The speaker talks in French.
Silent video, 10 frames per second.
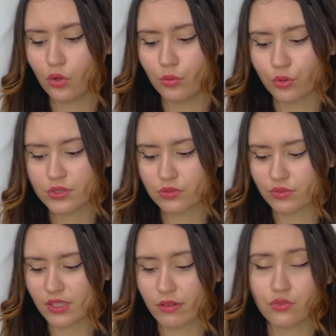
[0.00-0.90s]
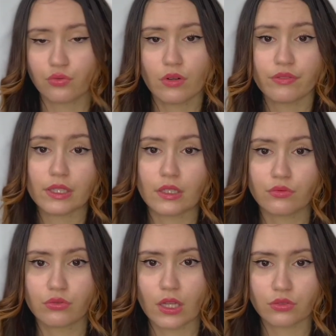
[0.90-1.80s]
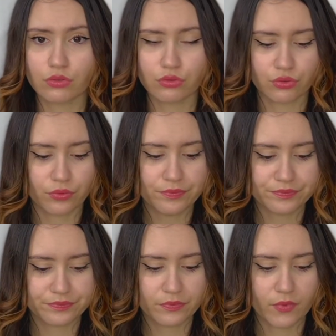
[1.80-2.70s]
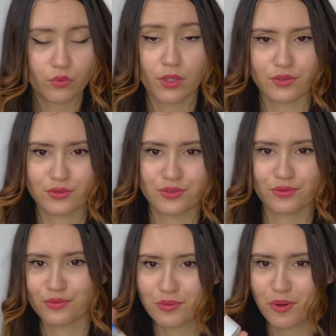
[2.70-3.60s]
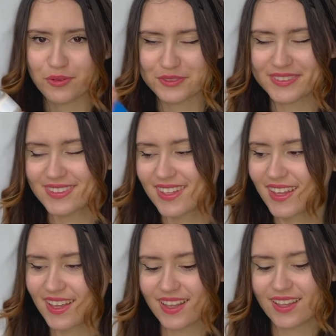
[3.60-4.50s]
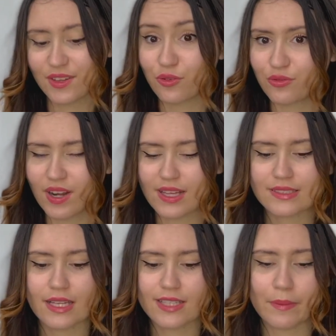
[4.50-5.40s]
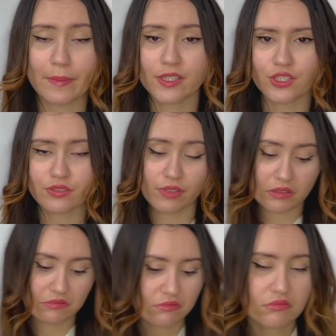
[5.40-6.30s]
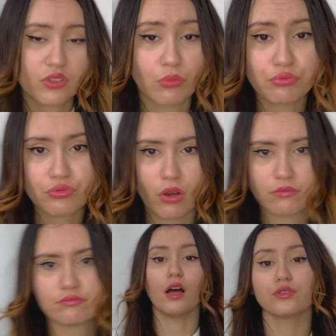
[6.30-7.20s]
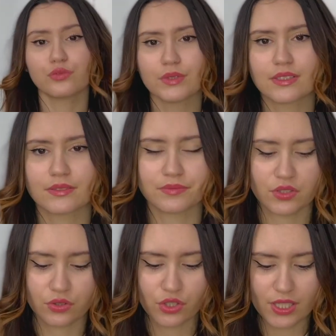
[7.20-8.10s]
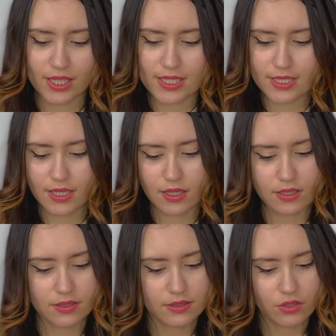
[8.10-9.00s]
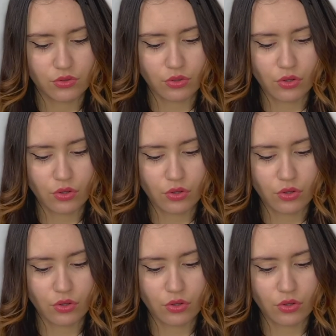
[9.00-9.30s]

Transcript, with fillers: pot, sinon ça va du coup infecter toute la solution, toute la solution, tout le produit. Donc voilà, ça, ça va marcher enfin, sans plus quoi. Ensuite, ce que j'ai testé, c'est de